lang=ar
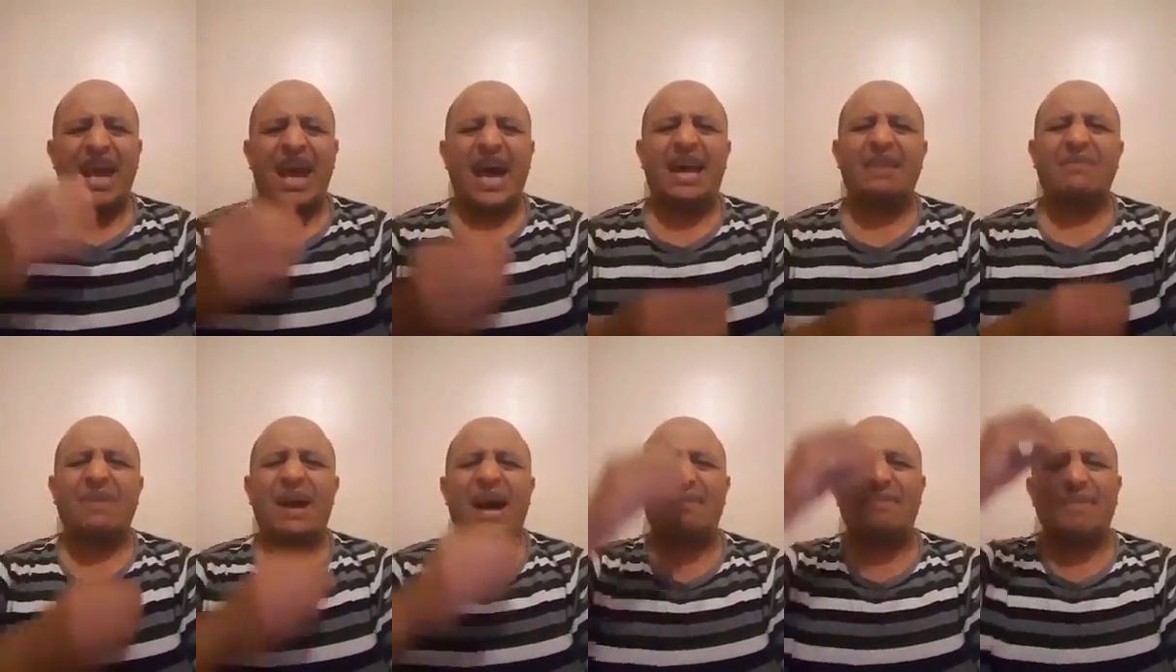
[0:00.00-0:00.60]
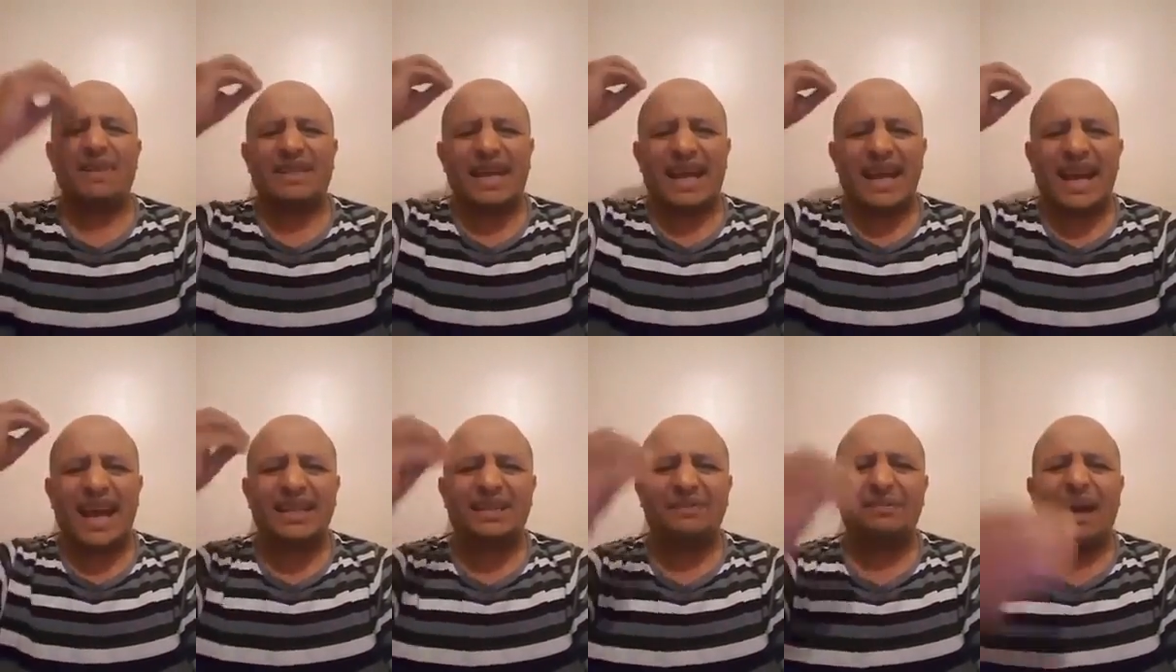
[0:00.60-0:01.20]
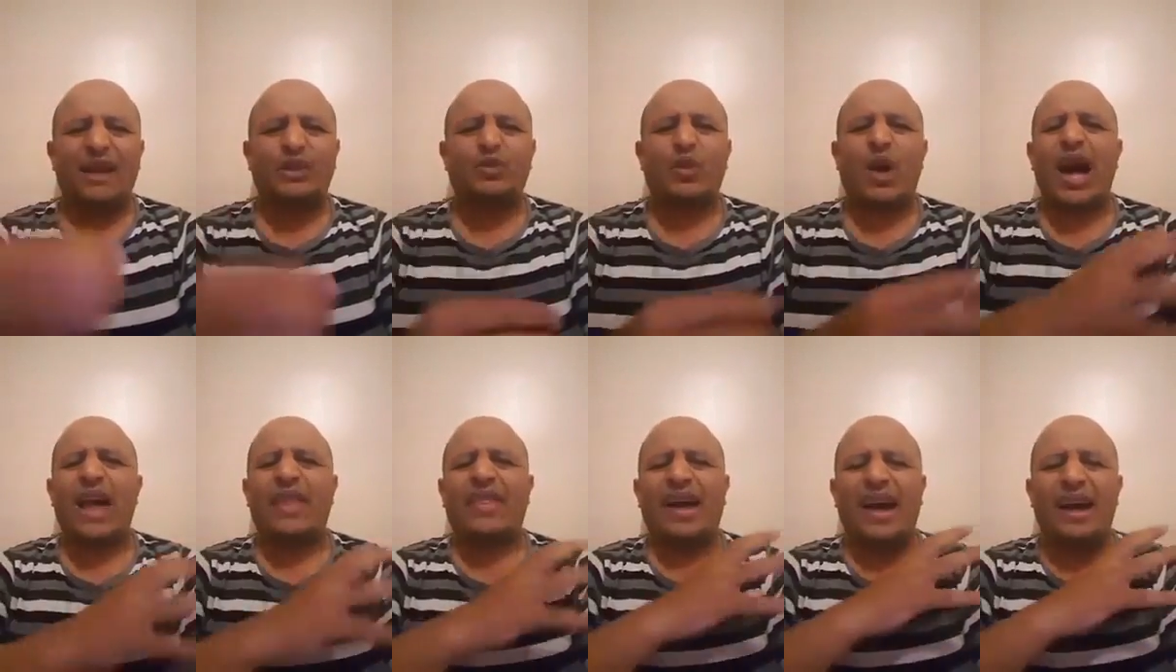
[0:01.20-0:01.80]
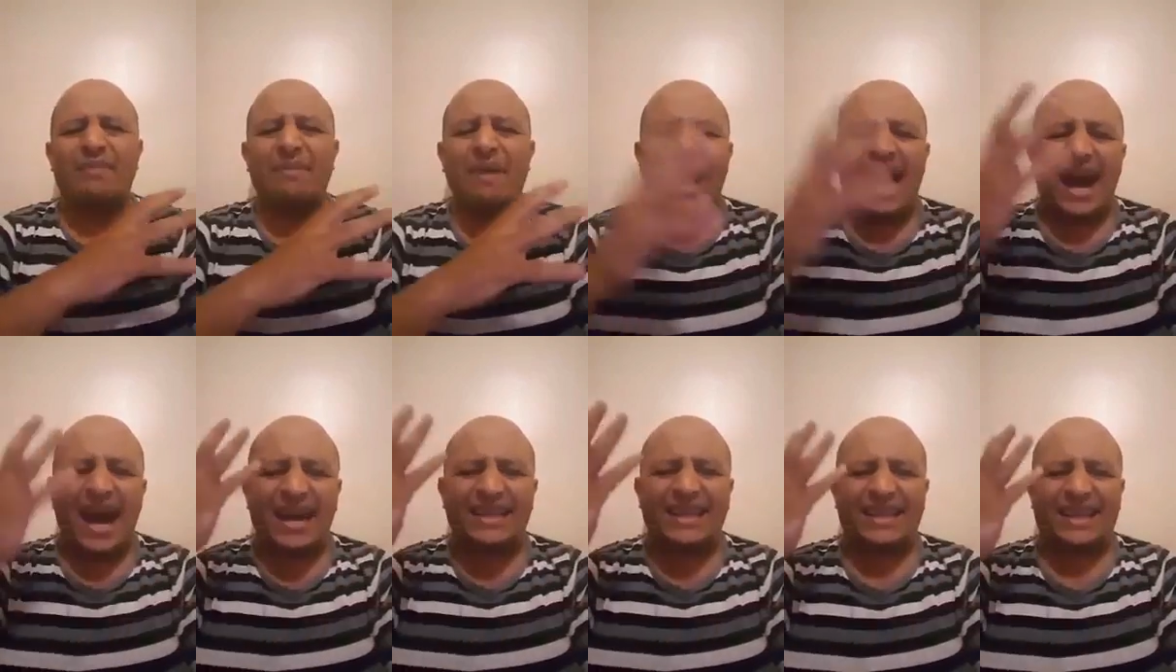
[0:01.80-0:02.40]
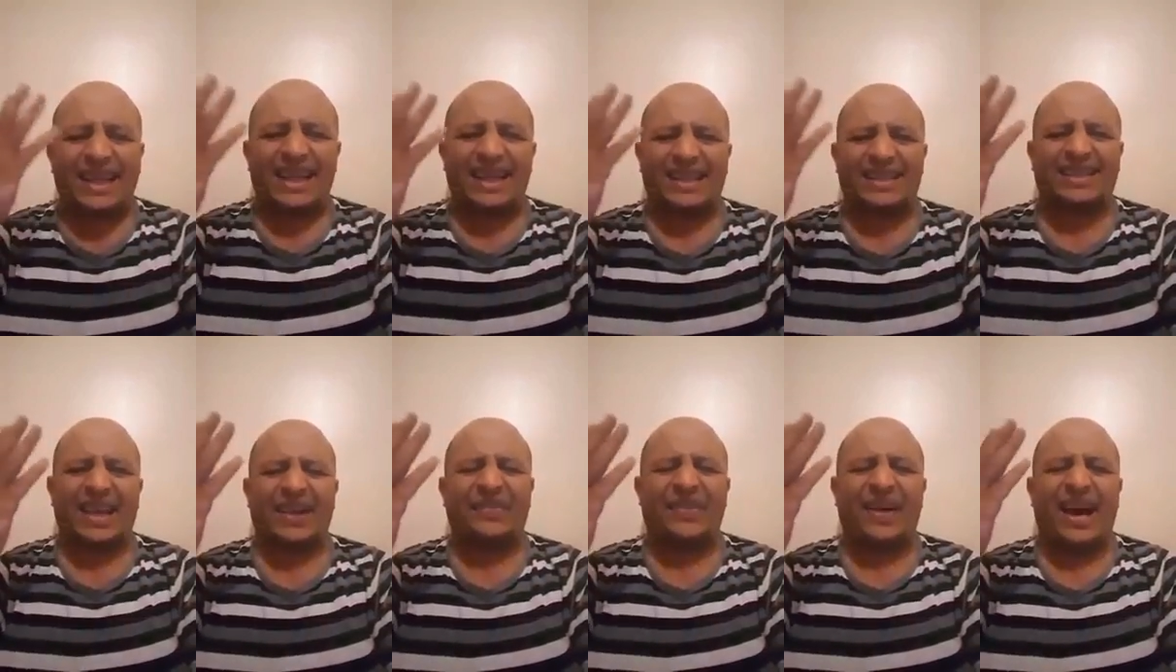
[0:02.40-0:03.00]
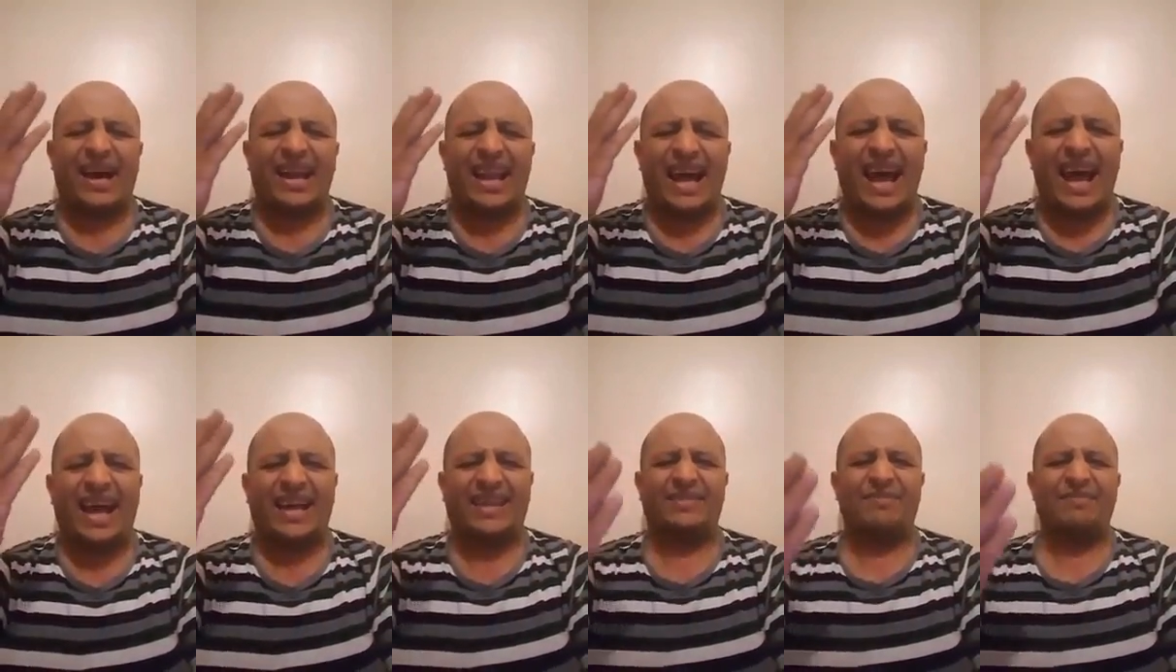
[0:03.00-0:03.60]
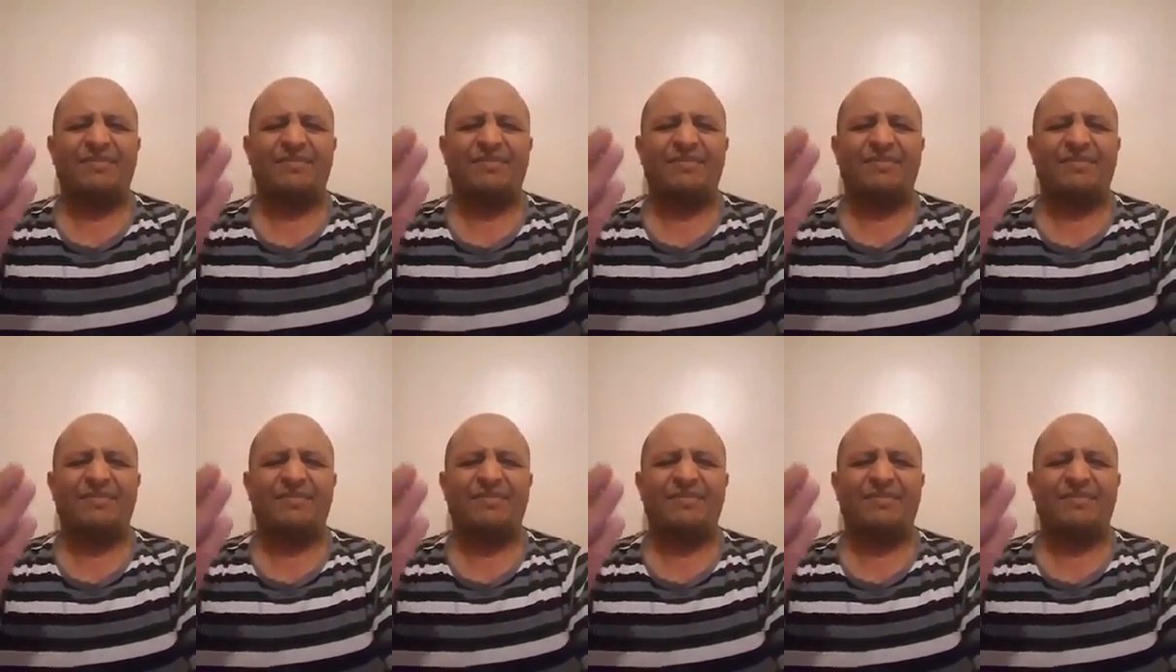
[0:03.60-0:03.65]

المسألة أصبحت واضحة ما عادت خلاص تخفى على أحد